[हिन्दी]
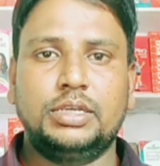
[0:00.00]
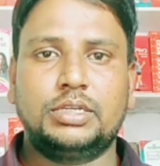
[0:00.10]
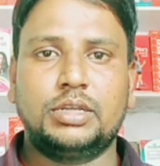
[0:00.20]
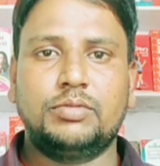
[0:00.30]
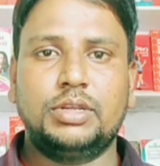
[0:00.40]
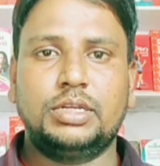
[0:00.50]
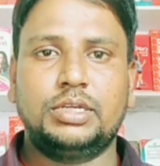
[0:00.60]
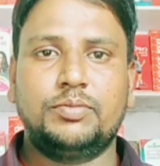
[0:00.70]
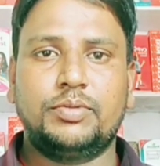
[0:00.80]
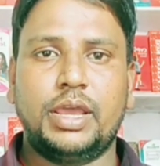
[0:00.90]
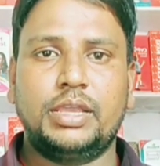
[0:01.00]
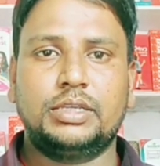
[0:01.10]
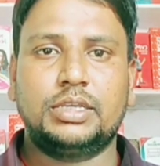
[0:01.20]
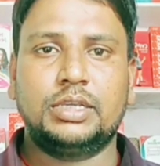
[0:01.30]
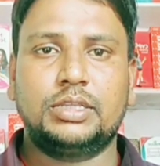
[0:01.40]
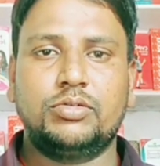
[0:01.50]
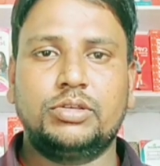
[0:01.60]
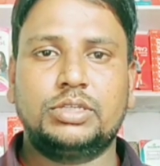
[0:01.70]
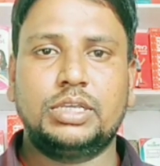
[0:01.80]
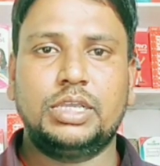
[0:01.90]
इस टबलेट की प्राइस की तो
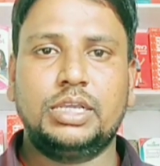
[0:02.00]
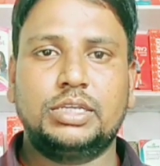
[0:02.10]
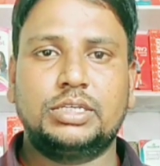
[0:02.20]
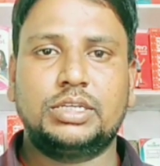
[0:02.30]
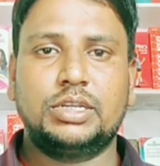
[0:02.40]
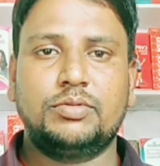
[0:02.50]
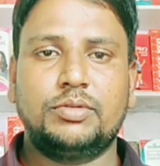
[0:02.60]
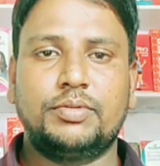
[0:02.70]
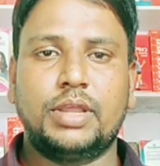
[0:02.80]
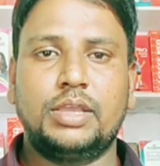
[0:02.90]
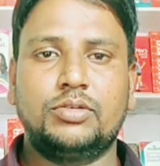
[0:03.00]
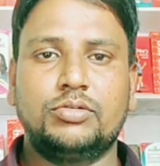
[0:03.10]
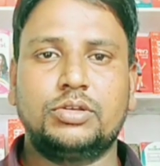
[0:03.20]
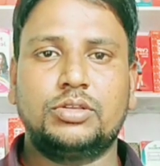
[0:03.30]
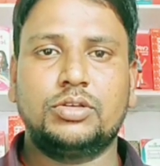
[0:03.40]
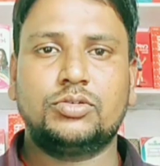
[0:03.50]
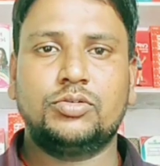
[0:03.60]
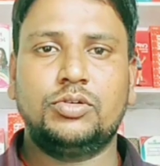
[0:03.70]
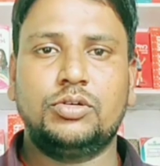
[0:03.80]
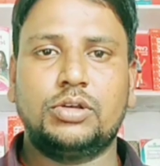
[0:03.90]
इसकी एक स्ट्रिप की प्राइस जो कि दस
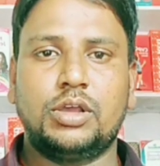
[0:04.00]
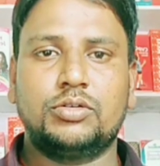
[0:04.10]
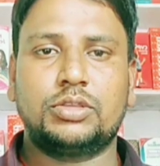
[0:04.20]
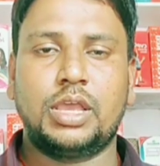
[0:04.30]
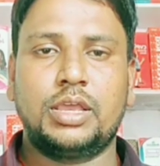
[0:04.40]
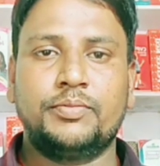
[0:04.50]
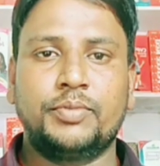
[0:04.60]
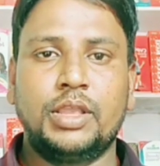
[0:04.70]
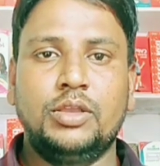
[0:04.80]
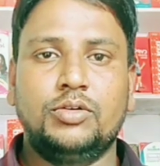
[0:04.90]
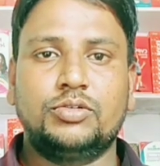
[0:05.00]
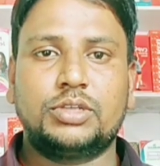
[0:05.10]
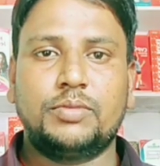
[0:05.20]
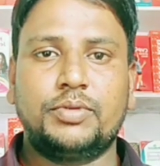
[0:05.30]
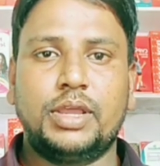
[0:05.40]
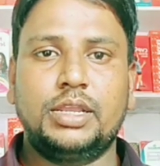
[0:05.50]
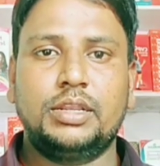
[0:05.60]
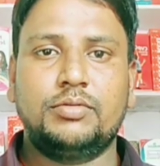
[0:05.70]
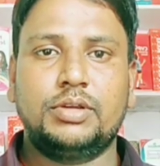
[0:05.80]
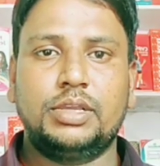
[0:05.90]
गोलियों का होता है उसका
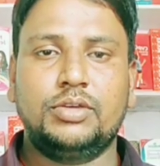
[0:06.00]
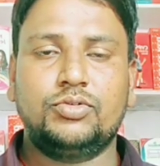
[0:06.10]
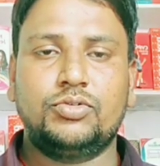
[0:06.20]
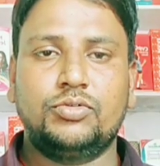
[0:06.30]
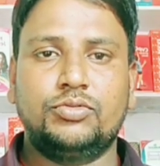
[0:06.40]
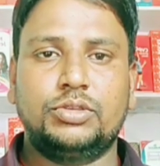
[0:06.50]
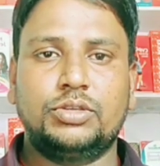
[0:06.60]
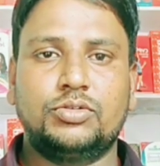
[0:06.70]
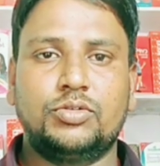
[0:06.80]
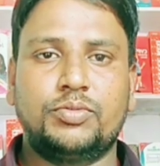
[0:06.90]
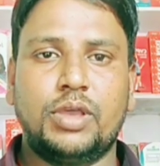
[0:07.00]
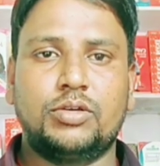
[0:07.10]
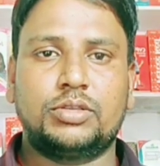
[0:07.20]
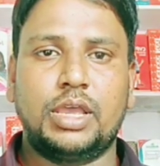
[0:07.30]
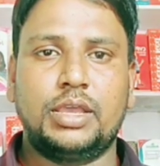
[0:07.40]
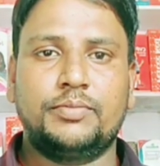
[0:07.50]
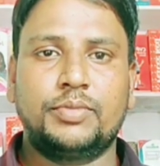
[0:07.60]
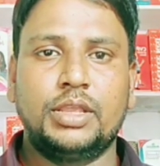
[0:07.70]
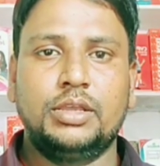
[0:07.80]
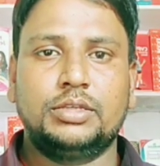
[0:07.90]
प्राइस लगभग एक सौ उनतीस रुपया होता है
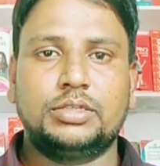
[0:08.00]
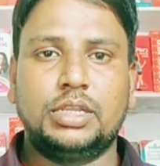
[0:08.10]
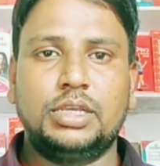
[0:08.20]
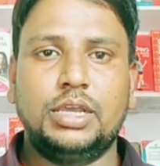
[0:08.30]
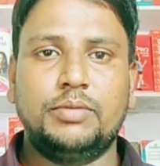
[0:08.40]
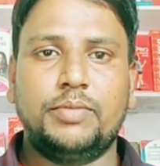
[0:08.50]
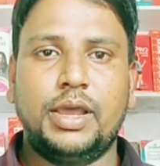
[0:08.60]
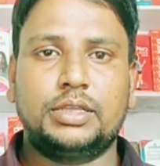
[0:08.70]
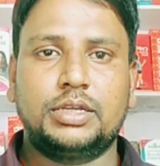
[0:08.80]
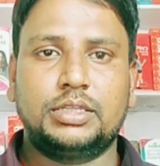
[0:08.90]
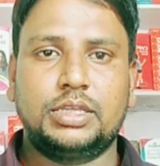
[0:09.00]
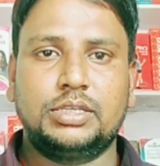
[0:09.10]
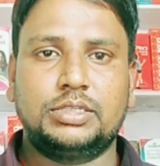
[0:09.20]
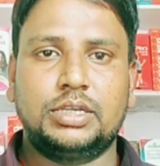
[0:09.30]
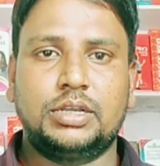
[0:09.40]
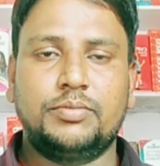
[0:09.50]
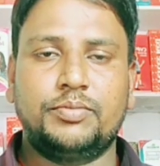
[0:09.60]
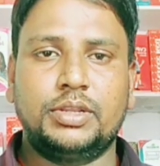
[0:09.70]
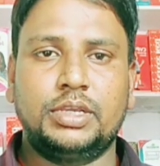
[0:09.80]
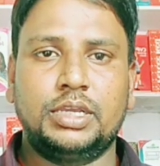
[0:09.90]
चलिए अब बात करते हैं इसकी
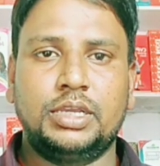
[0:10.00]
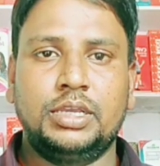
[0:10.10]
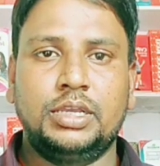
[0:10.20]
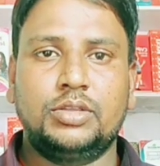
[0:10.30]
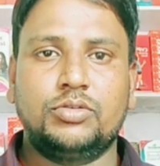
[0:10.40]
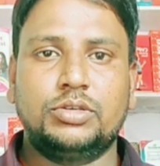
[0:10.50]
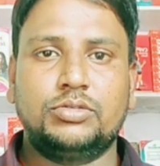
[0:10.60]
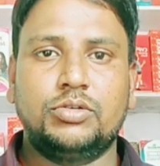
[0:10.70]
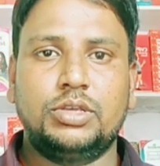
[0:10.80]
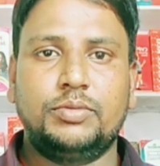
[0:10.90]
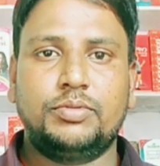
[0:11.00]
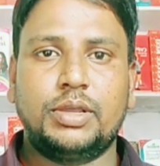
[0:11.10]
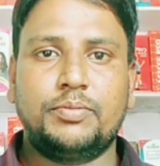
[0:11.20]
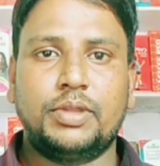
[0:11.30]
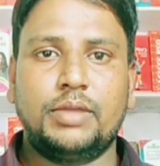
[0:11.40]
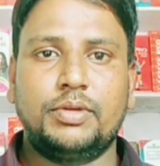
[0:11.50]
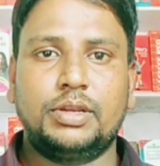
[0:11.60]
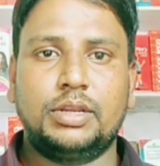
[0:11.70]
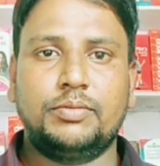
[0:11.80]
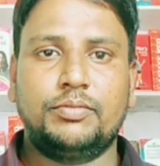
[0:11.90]
कंपनी की तो इसको इपका
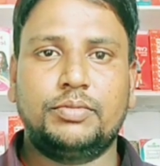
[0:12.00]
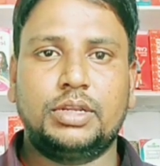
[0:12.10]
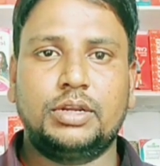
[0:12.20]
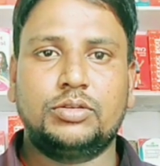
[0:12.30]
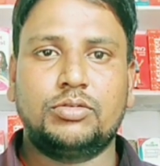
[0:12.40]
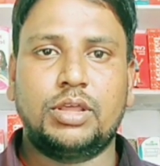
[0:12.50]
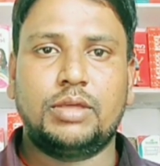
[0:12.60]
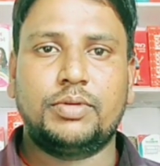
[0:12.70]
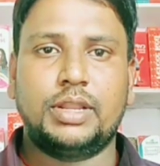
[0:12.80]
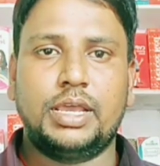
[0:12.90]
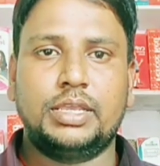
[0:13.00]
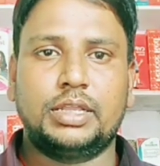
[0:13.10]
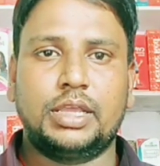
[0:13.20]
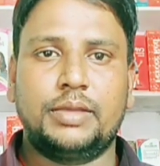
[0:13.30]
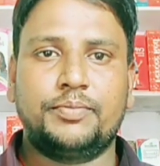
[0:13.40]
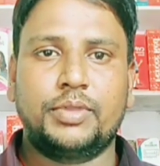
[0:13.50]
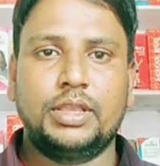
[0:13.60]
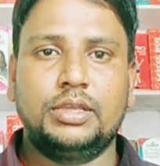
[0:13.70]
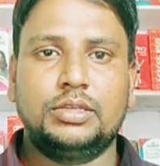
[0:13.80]
प्राइवेट लिमिटेड द्वारा बनाया जाता है